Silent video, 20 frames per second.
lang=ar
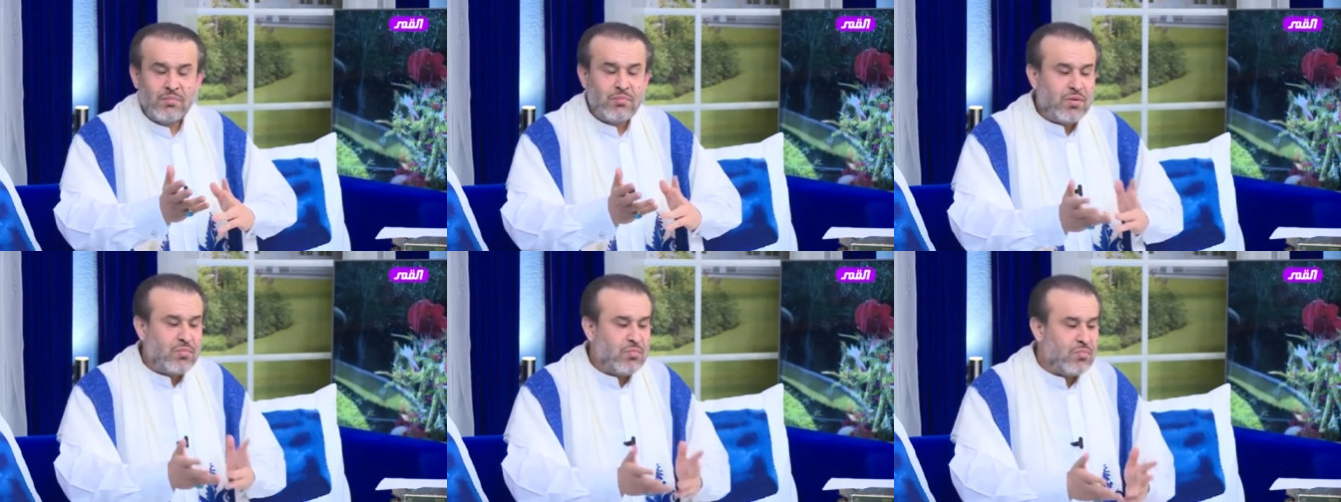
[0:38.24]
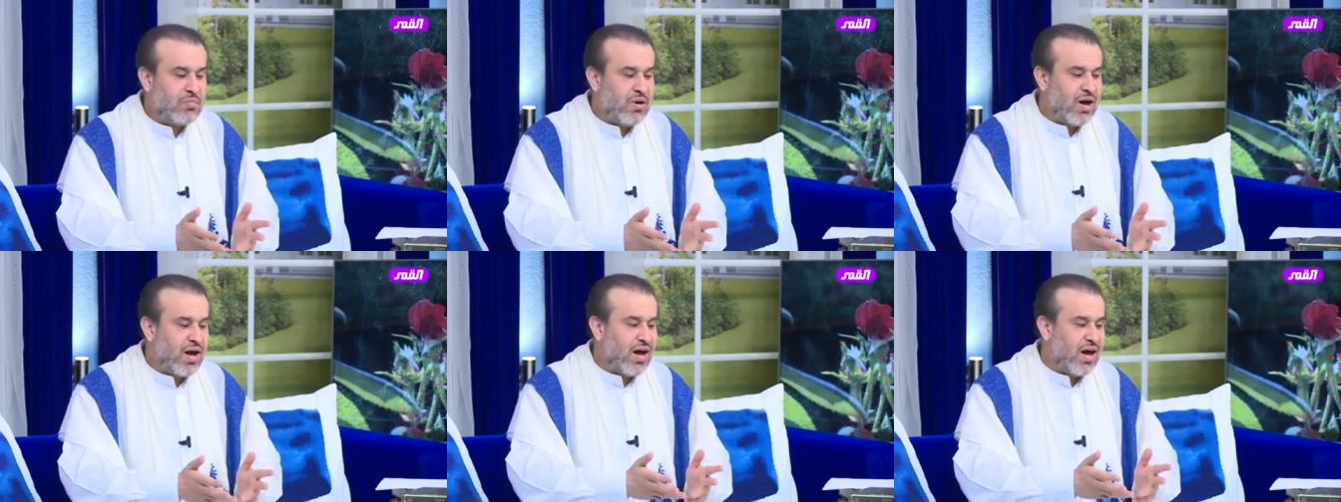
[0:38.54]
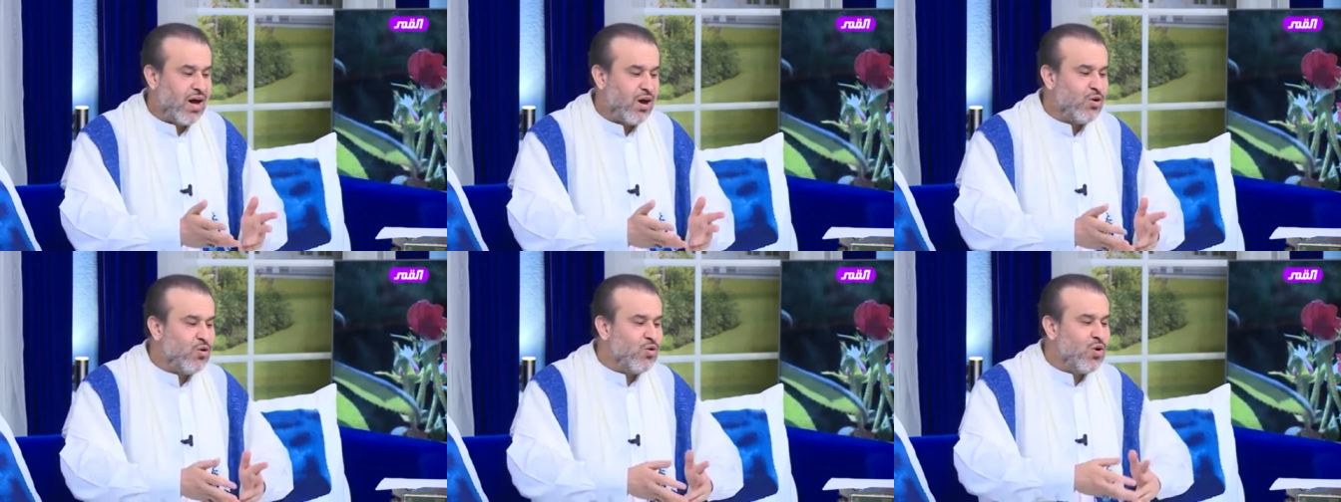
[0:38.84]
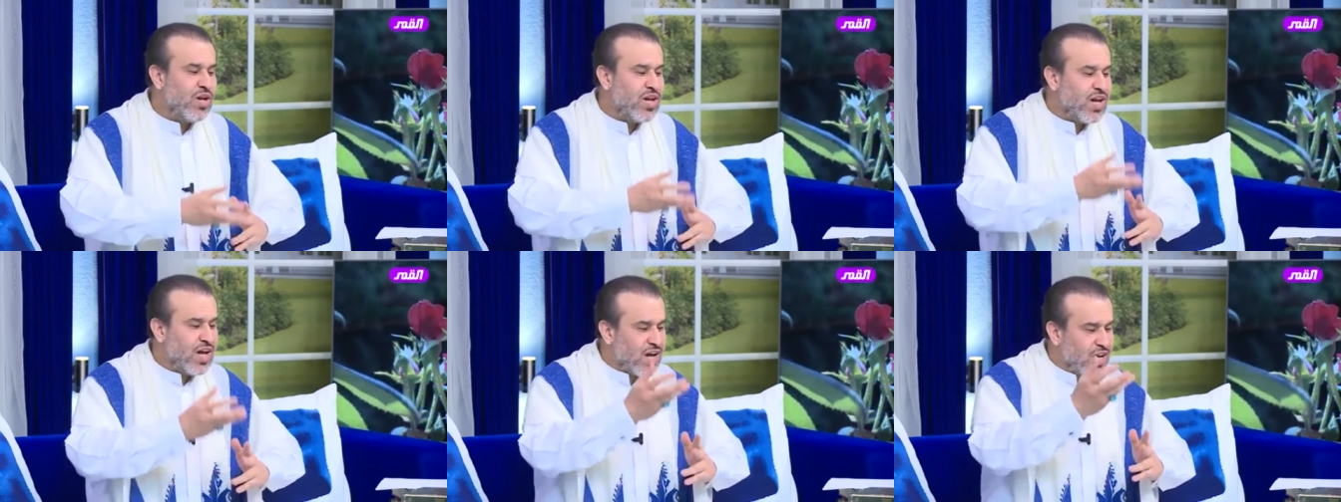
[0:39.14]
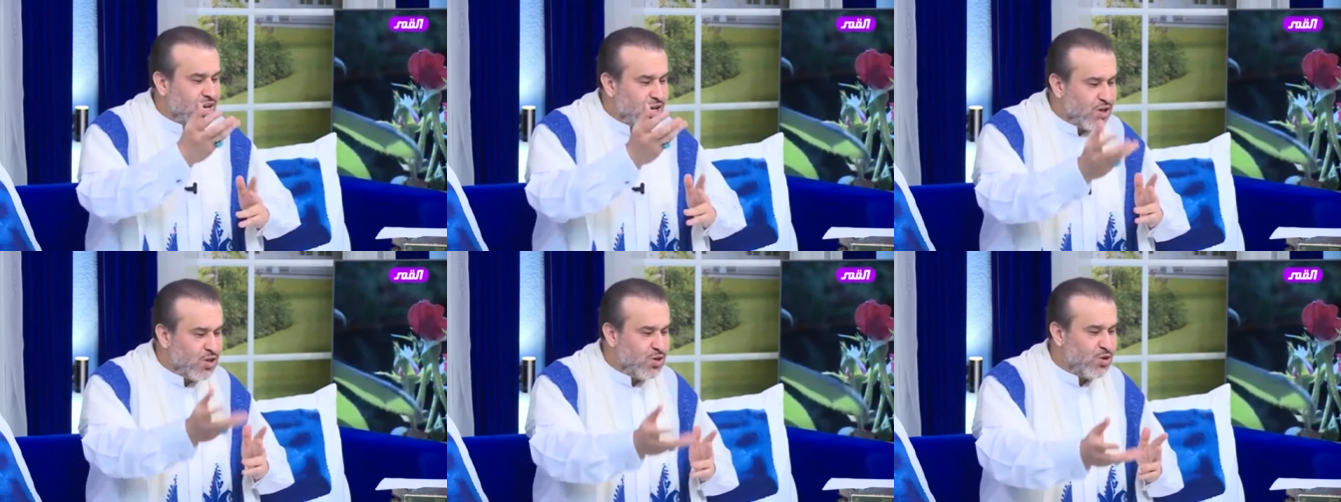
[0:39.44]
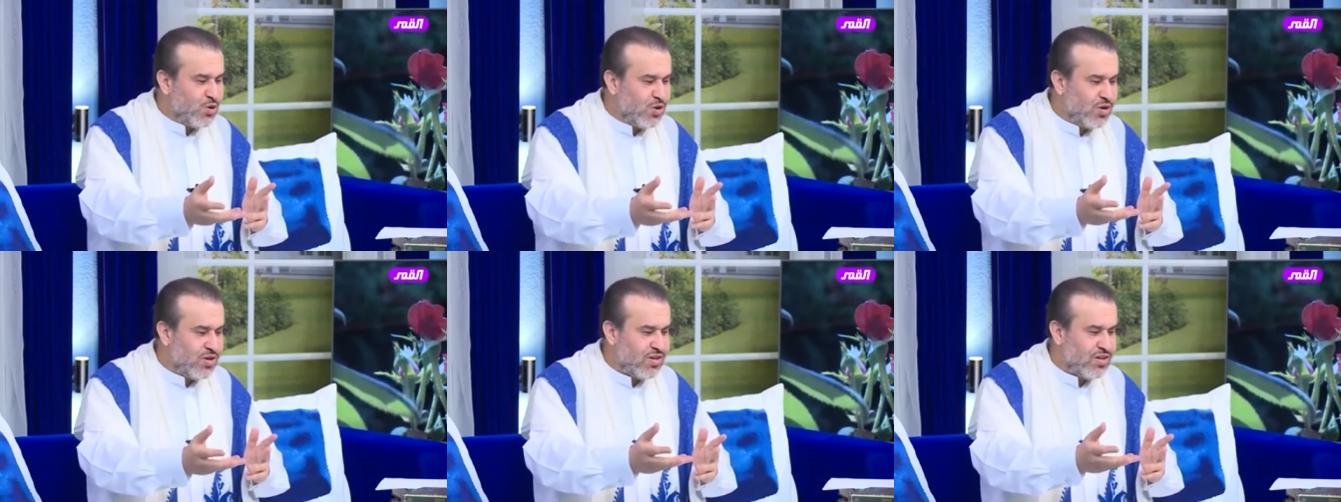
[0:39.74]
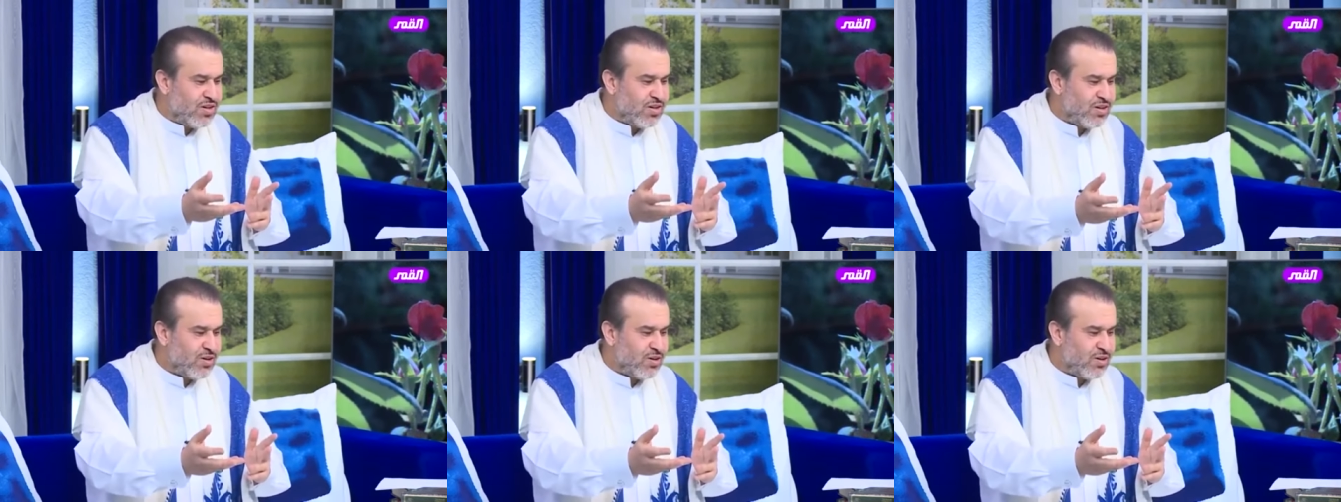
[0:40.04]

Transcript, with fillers: مما هو نقلي